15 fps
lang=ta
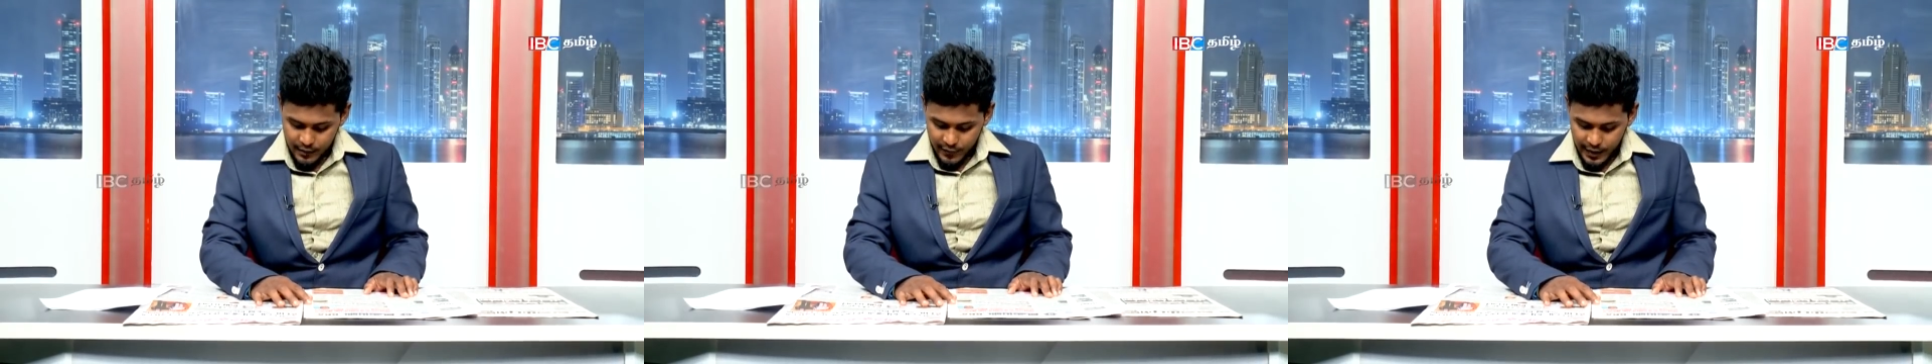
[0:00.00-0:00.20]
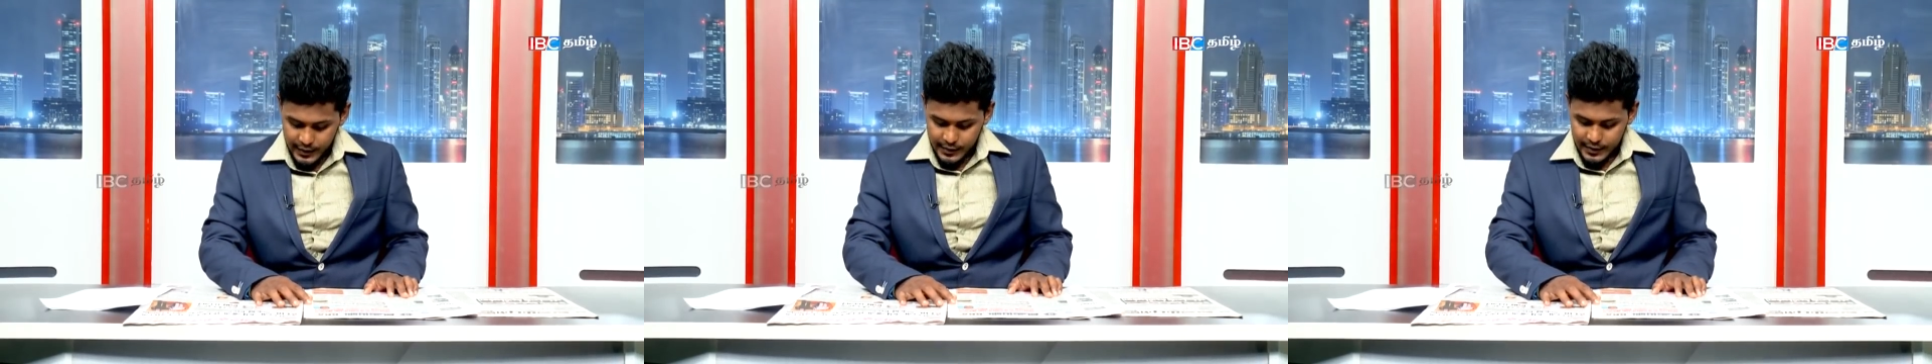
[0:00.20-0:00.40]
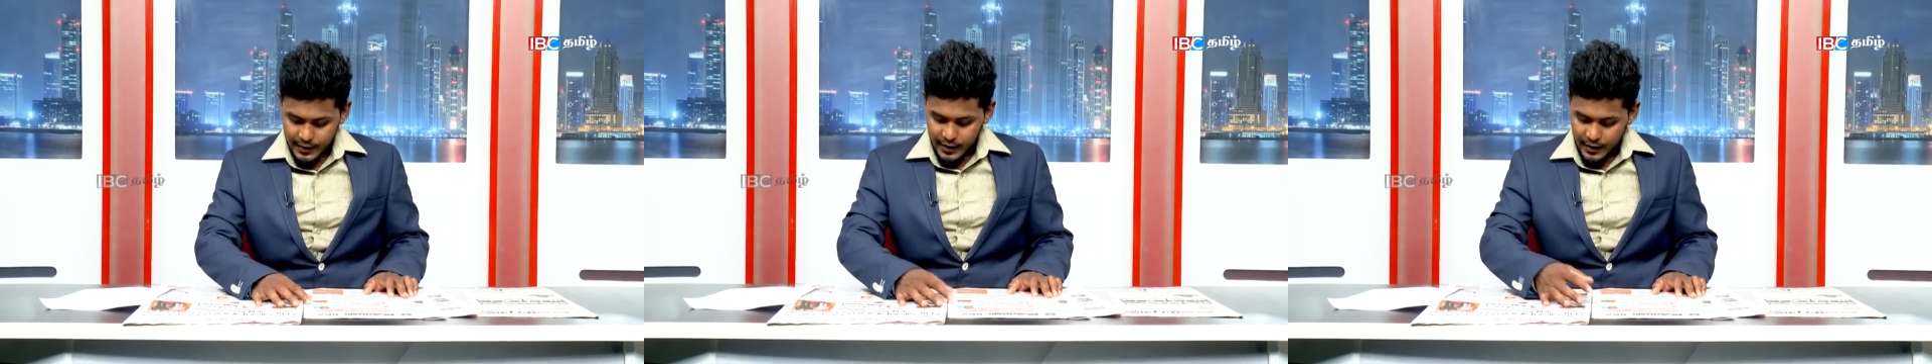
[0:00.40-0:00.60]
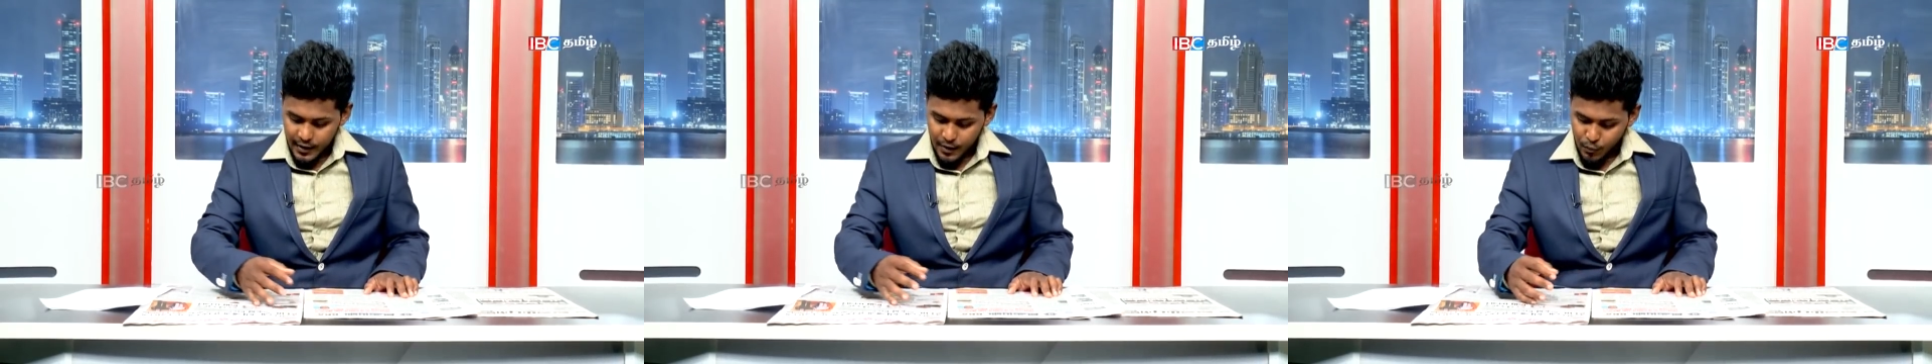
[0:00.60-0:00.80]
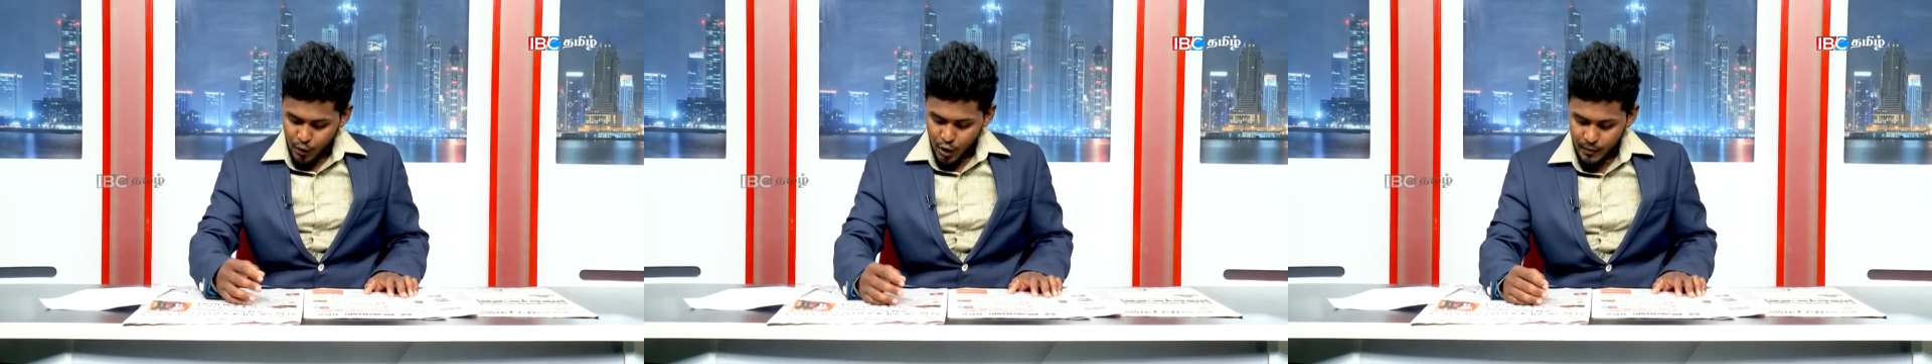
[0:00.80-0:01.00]
வைத்தியர்
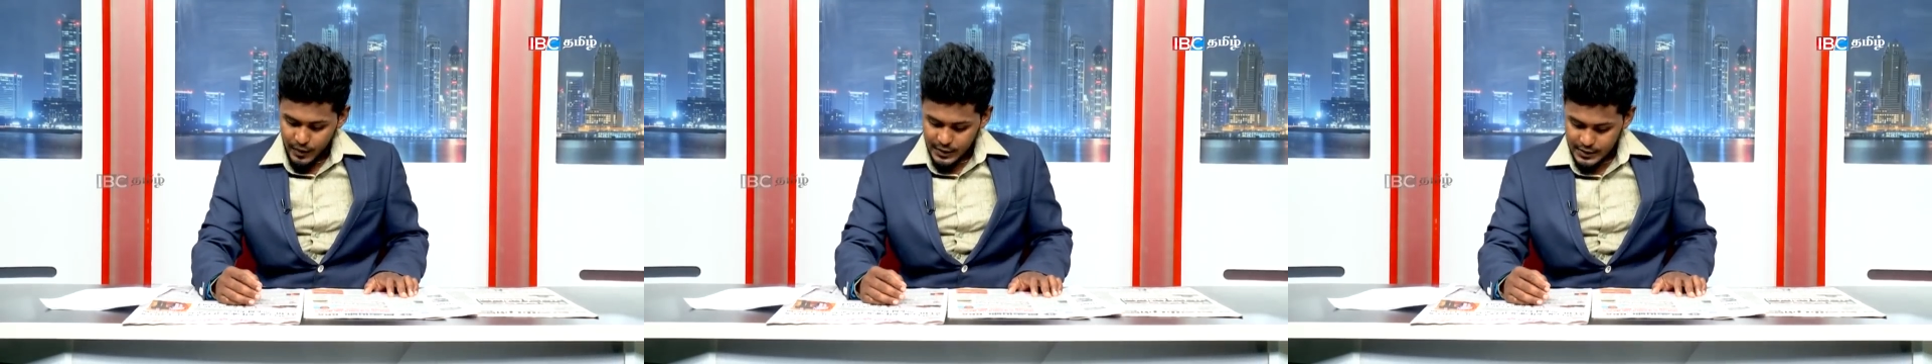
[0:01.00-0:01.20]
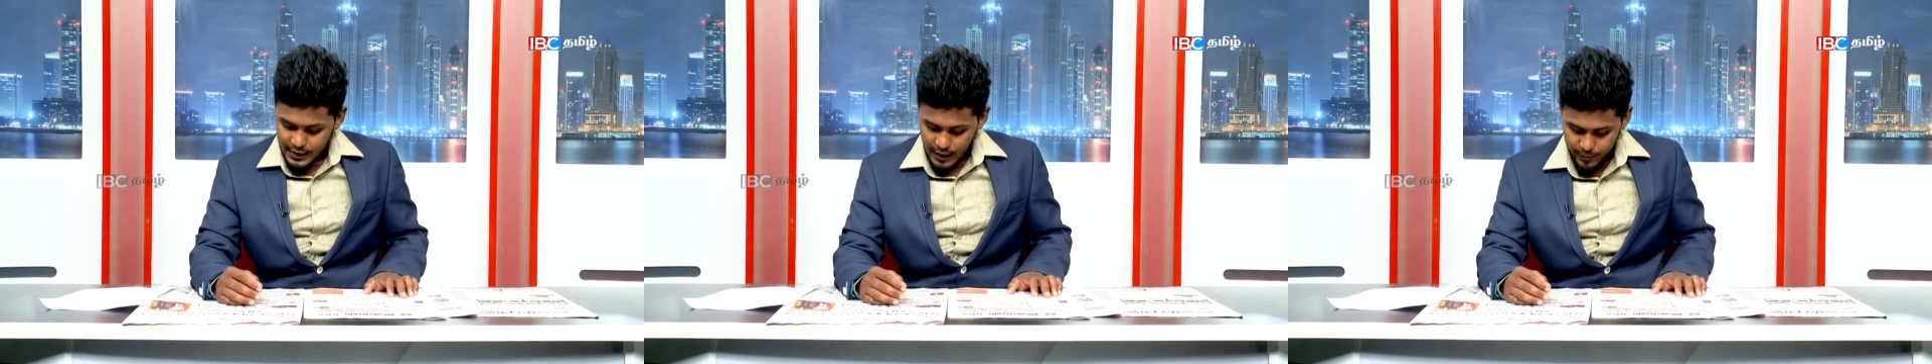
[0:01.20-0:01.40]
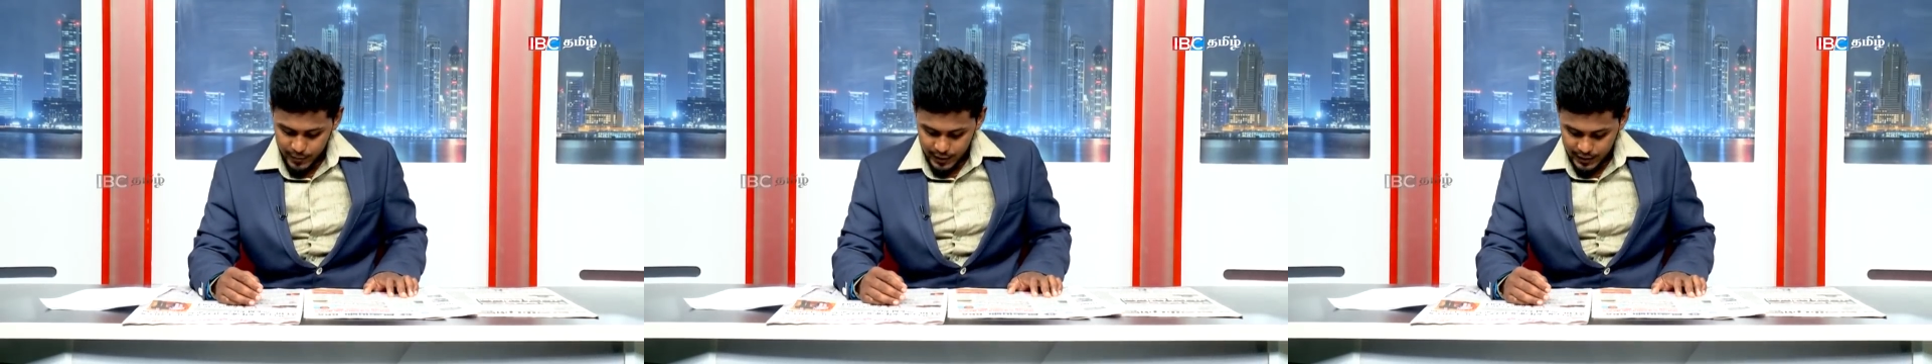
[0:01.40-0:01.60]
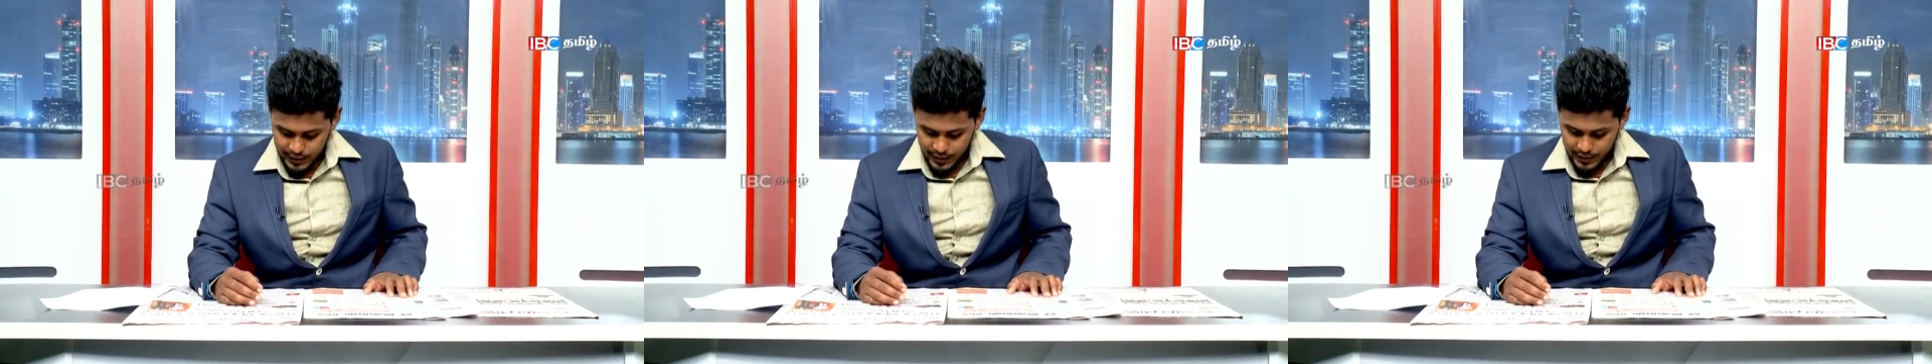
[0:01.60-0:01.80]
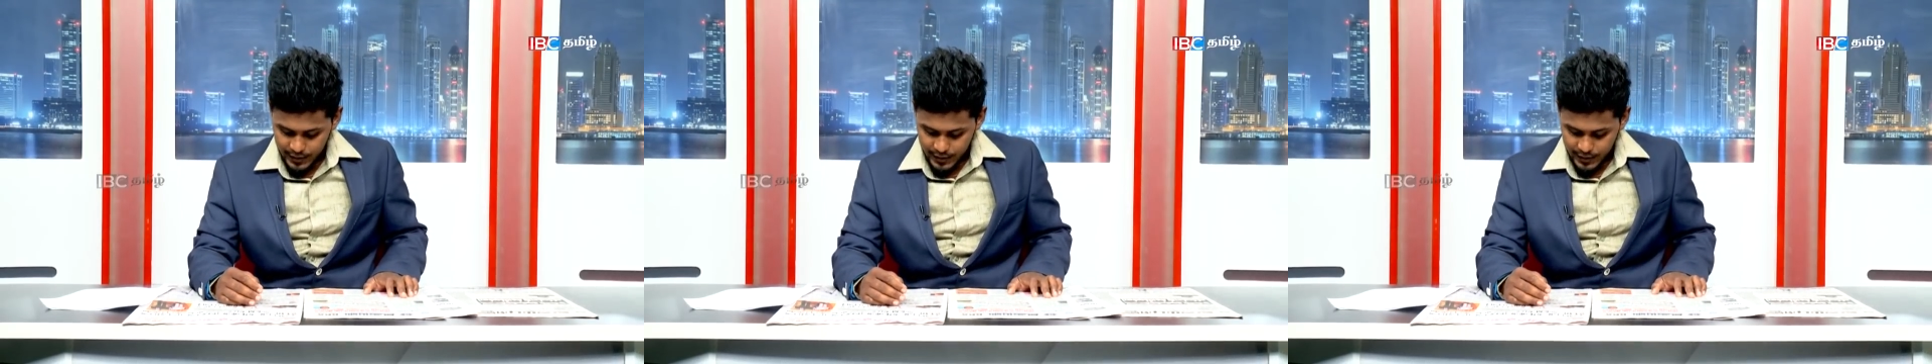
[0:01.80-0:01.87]
முகமது சாபிக்கு